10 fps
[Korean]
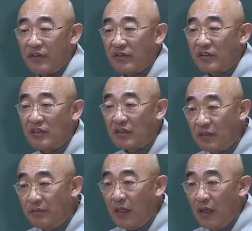그래서
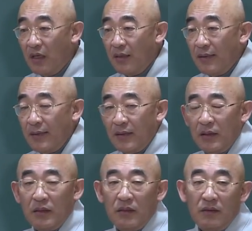지금
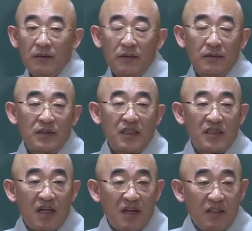
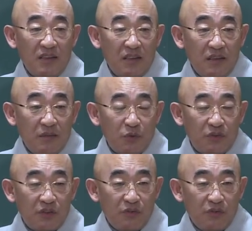재작년부터